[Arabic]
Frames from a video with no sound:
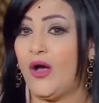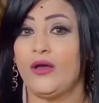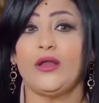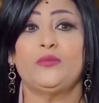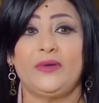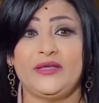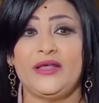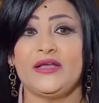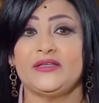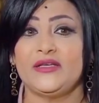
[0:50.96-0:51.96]
اه لو بعيد
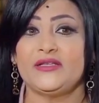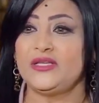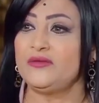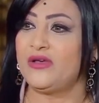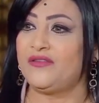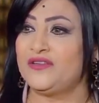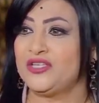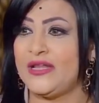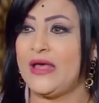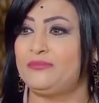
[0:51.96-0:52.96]
عن ايدي ما
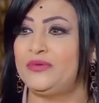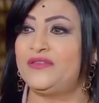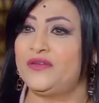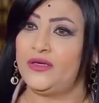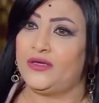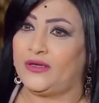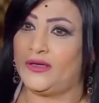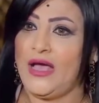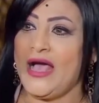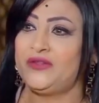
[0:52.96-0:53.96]
فيش لب
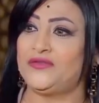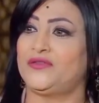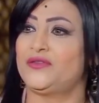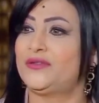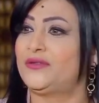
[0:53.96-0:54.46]
فيه حتف